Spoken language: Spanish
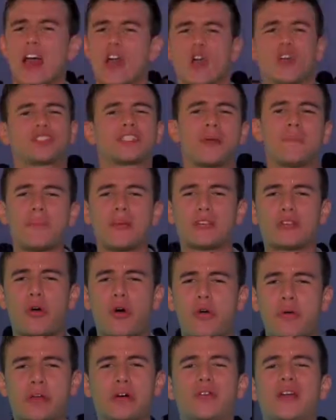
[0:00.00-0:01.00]
Los invito a
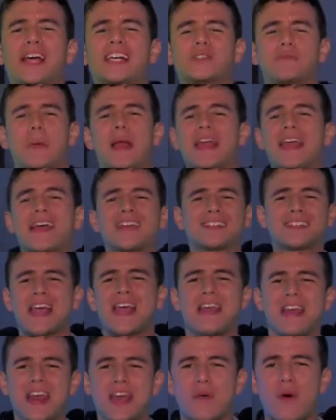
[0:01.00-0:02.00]
vivir una experiencia
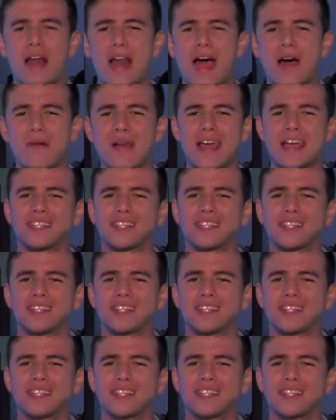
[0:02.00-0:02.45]
inigualable.